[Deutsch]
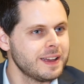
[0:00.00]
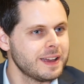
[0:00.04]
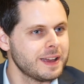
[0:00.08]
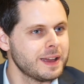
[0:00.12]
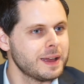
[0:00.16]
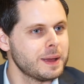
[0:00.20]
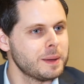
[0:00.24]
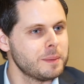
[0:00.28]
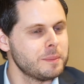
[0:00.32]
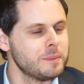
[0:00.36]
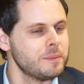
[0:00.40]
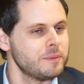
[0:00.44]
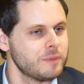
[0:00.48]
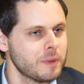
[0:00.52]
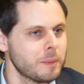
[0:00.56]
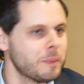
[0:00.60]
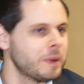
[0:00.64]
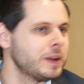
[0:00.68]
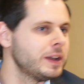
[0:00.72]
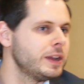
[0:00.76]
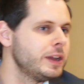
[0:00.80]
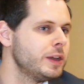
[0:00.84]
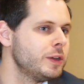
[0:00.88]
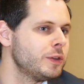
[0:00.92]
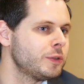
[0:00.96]
ähm, wenn
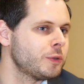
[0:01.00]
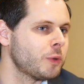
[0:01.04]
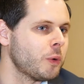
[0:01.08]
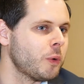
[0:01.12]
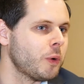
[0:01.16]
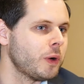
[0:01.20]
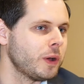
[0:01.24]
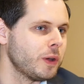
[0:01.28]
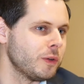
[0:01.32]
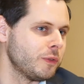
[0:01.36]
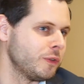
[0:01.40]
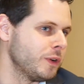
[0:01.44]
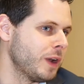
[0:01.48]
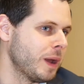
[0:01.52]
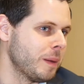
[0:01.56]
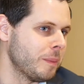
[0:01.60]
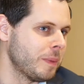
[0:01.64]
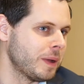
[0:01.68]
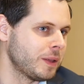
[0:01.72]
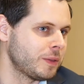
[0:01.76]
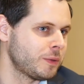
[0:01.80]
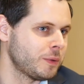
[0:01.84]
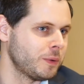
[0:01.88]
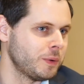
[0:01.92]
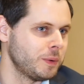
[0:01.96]
man die Historie von
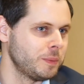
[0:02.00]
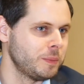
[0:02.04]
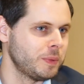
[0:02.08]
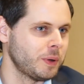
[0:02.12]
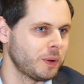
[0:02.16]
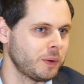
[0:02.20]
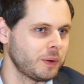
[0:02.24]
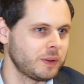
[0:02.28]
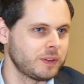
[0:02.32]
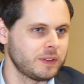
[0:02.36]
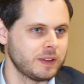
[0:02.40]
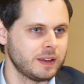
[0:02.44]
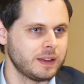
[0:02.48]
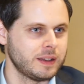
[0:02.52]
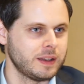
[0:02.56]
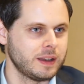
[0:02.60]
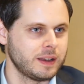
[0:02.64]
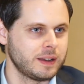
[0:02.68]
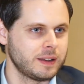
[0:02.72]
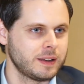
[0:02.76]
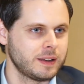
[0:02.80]
Amazon berücksichtigt.